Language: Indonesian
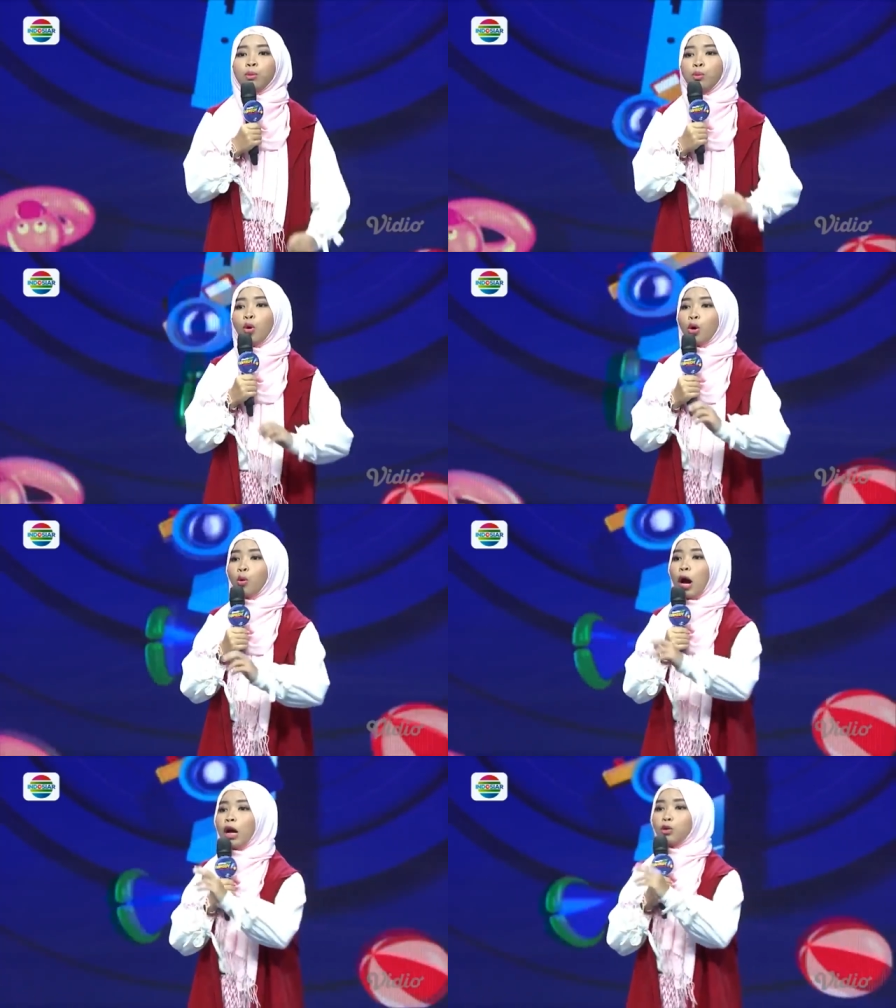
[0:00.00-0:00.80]
mau ke
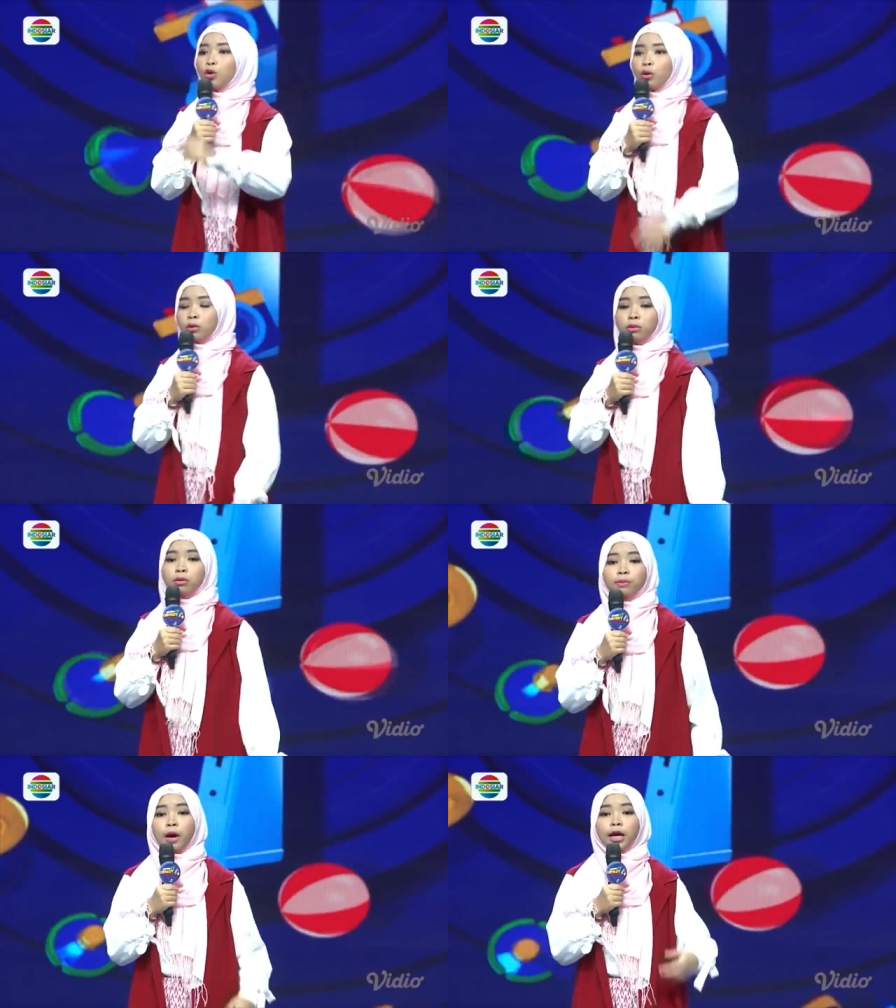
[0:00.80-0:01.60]
warung
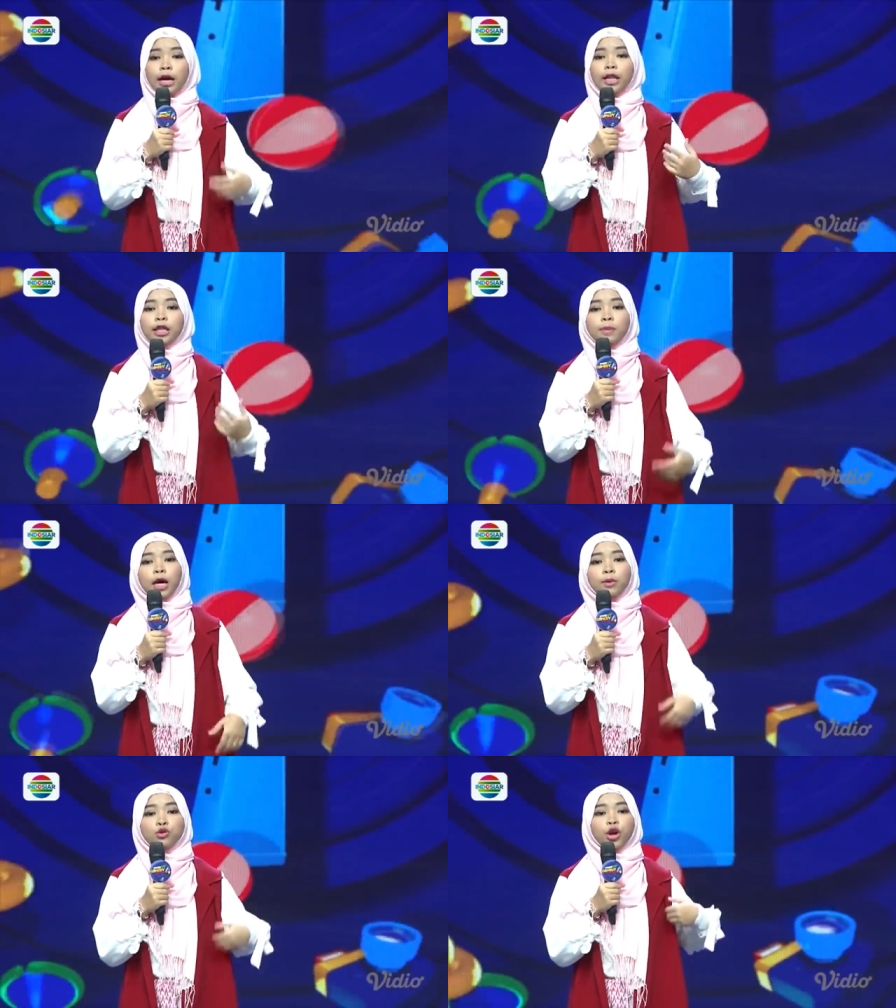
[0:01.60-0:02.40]
ganti pakai
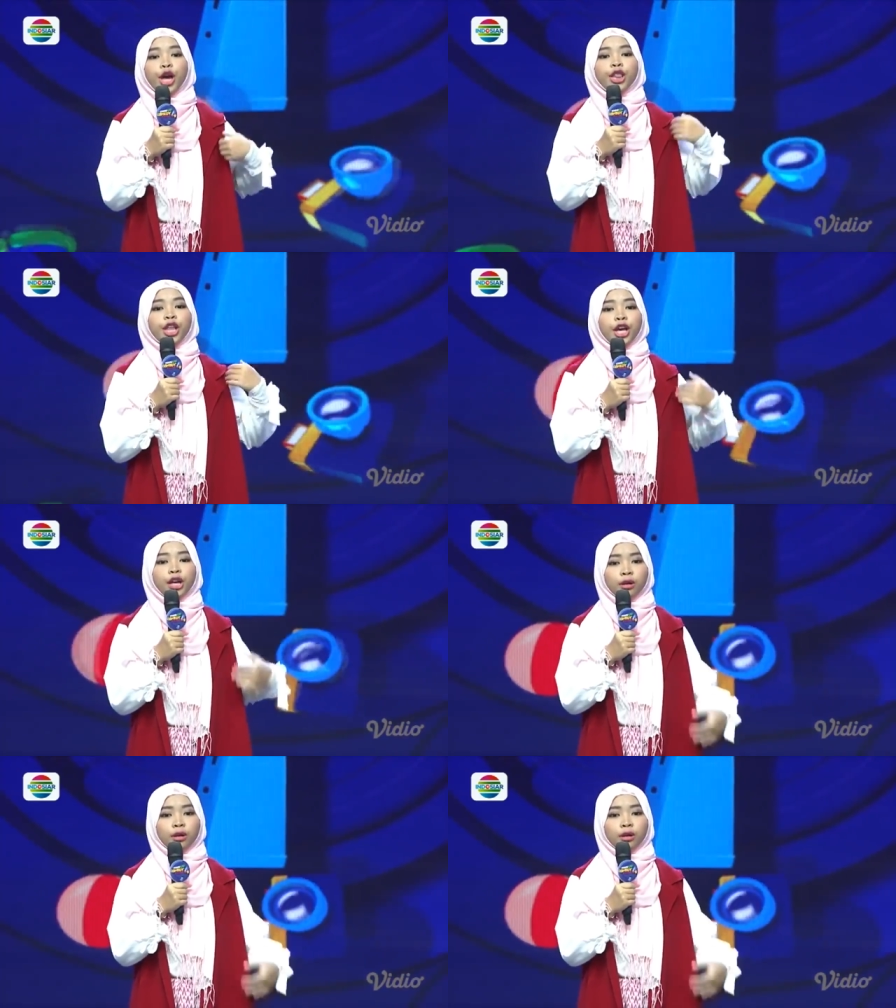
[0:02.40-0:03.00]
baju ketek.